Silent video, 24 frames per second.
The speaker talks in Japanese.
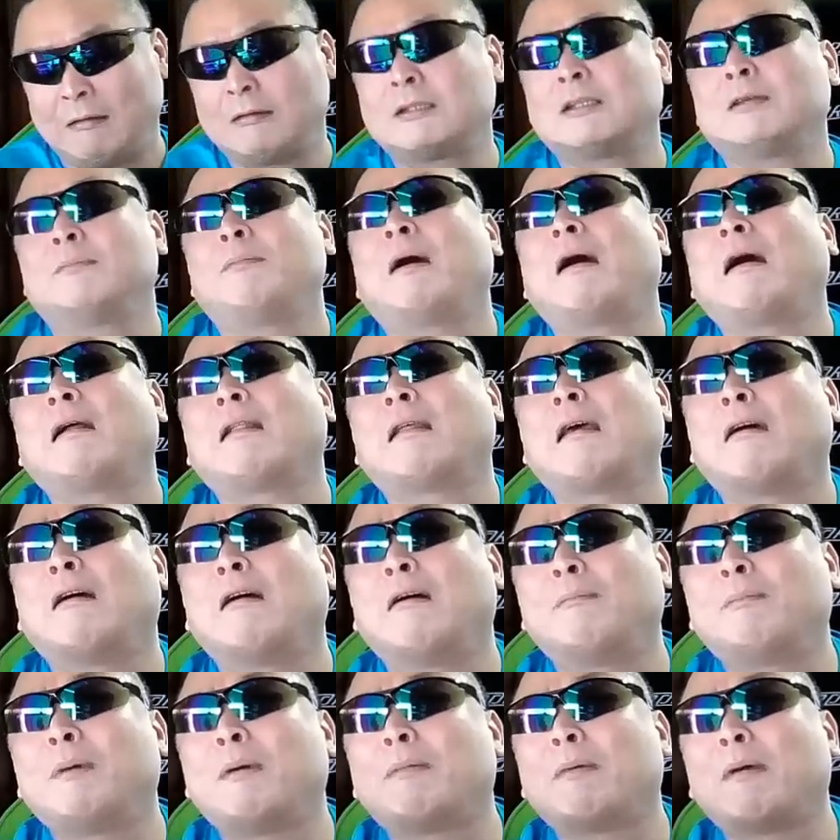おじいバカだ
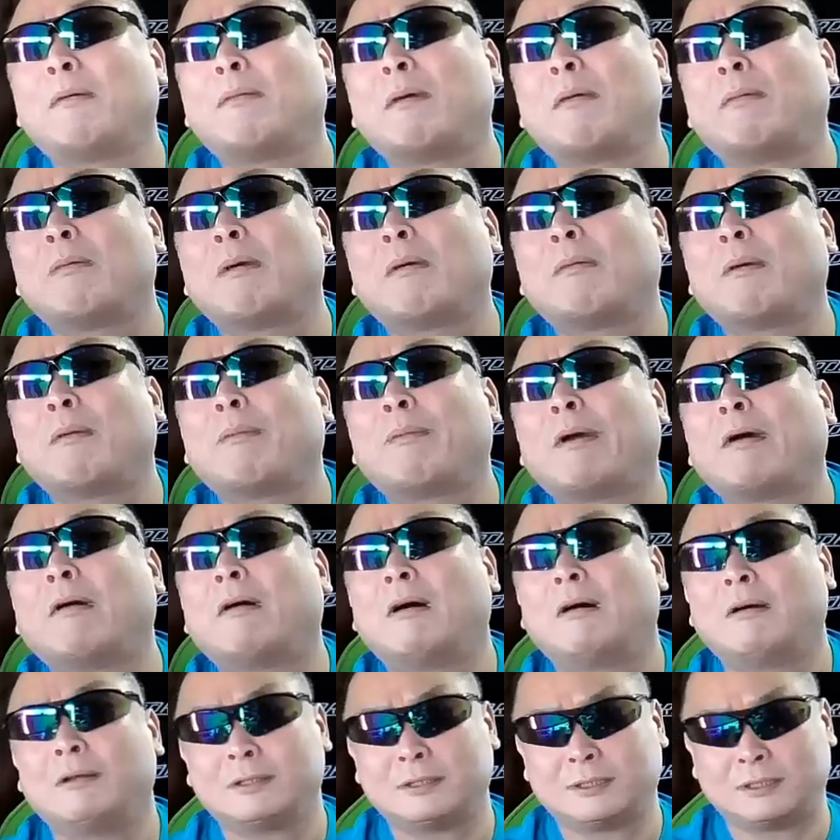よぴょぴょぴょぴょぴょ
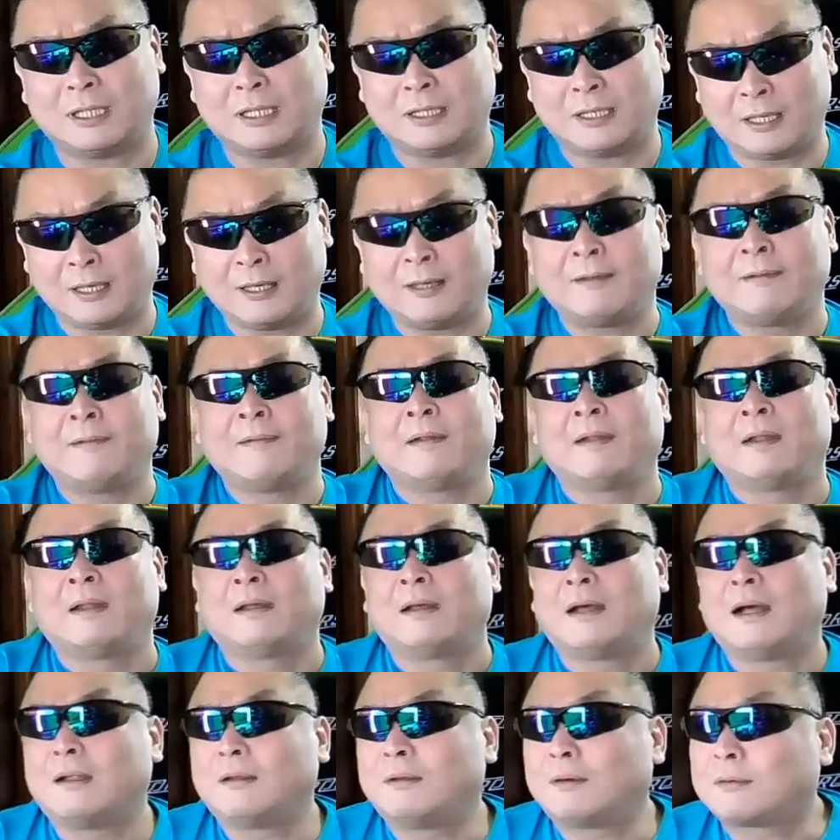ぴょってね。
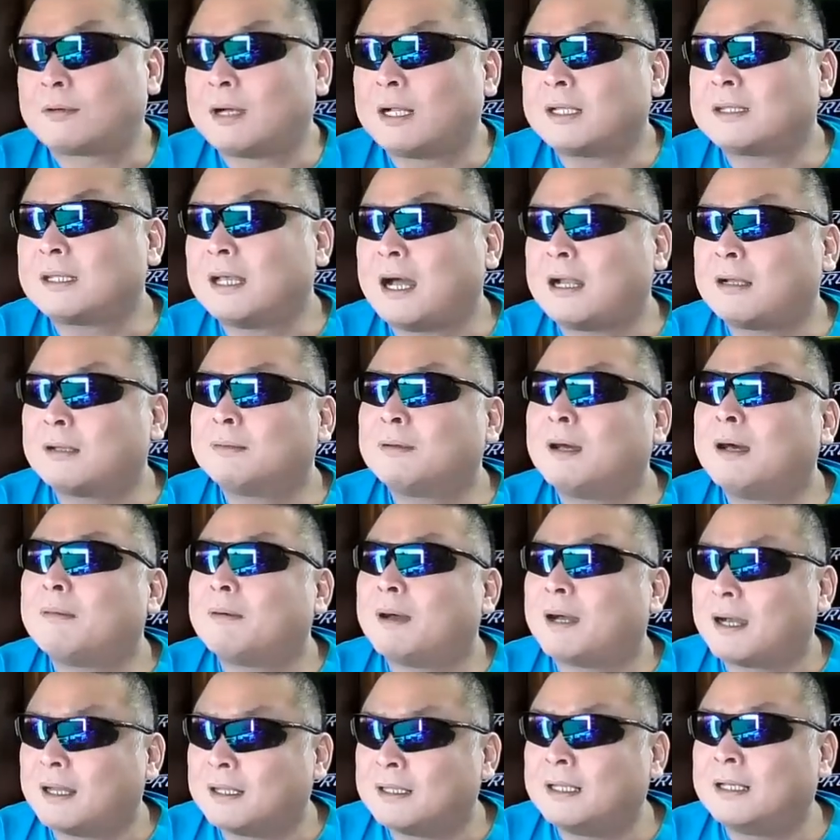あのこうやって
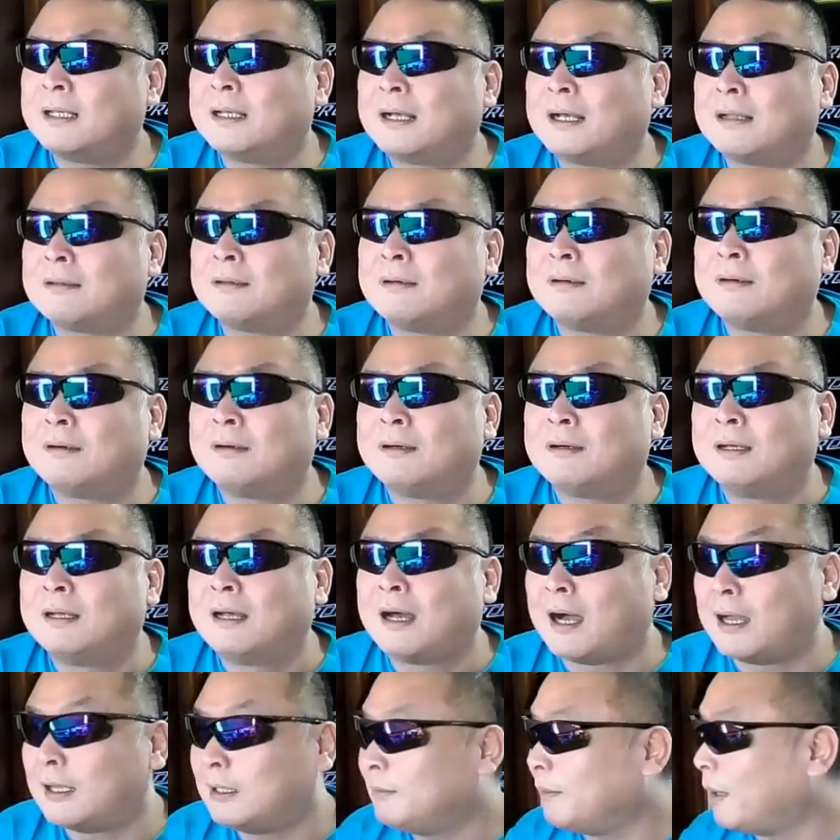アルファーマンがねあの
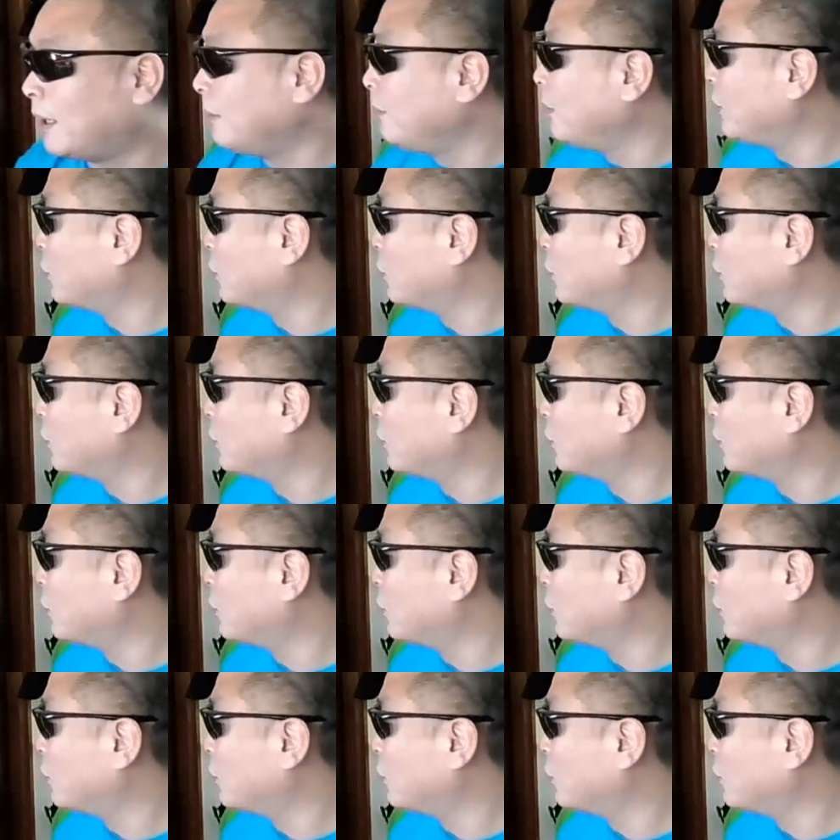あ今